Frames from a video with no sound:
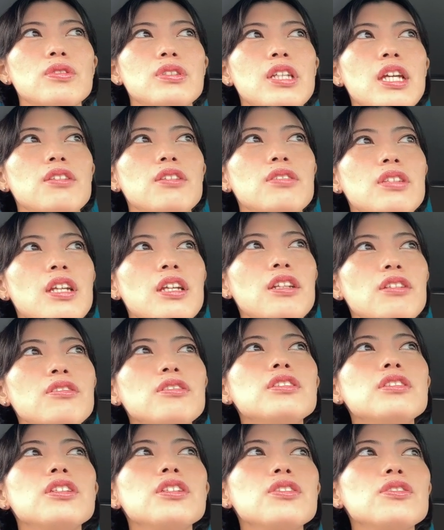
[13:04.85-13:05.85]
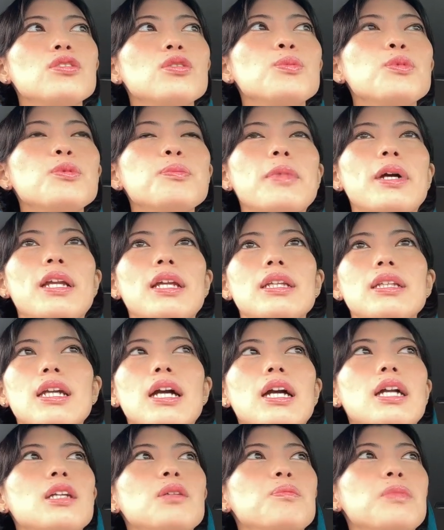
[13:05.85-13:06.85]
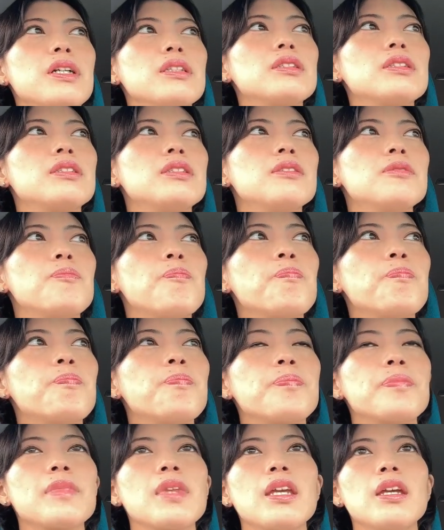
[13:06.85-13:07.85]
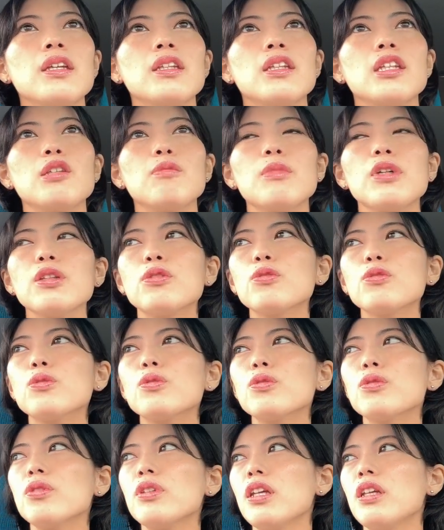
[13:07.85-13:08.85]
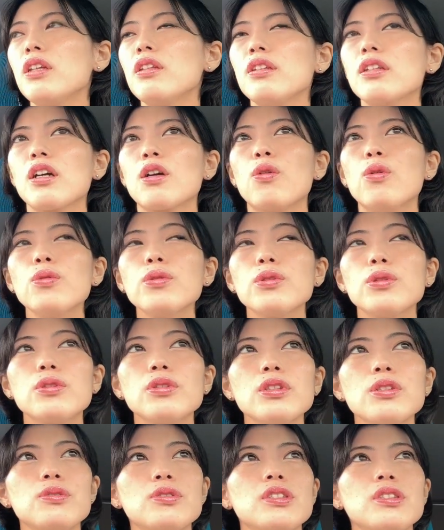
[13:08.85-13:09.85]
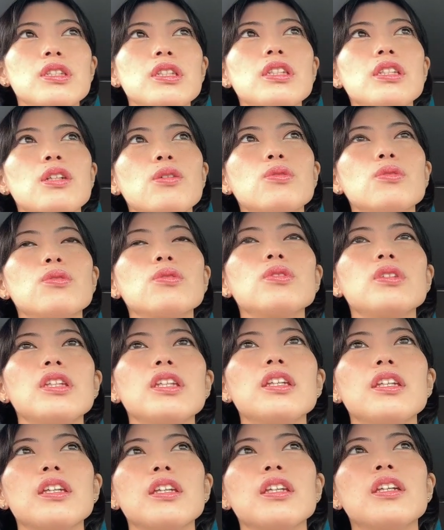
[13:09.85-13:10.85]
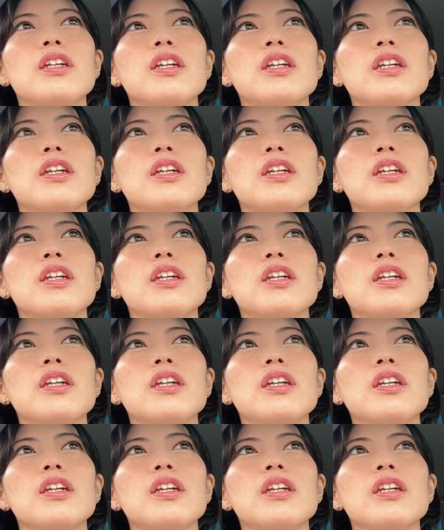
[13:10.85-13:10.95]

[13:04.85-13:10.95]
う左右されるっていうのもまれにあります今のところねなんか本当に不思議なことに